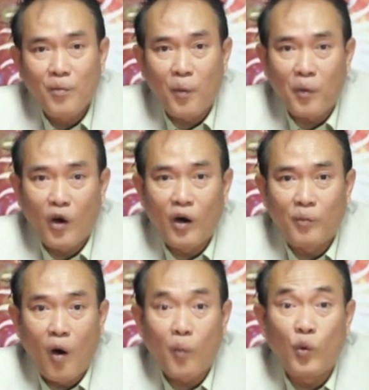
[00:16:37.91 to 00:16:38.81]
ผมก็
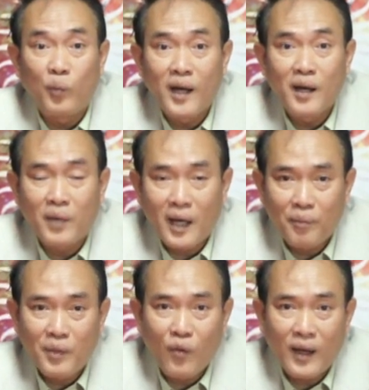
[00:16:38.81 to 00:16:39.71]
บอกบุญเพิ่มนะครั
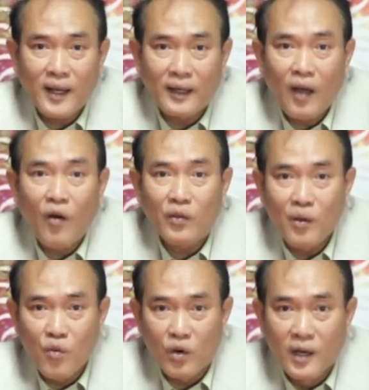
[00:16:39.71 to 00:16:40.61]
บที่วัดอยากได้ห้องส
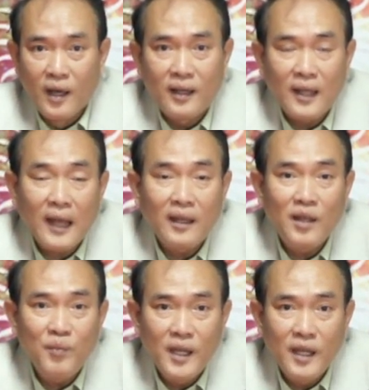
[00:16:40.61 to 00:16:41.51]
มุด ท่าน
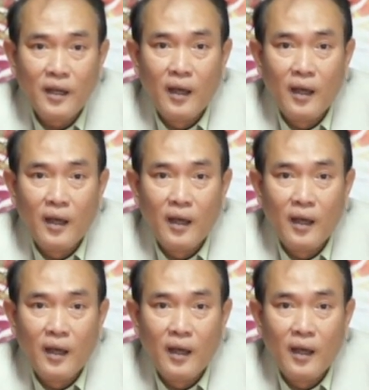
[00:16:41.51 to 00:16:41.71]
ที่มี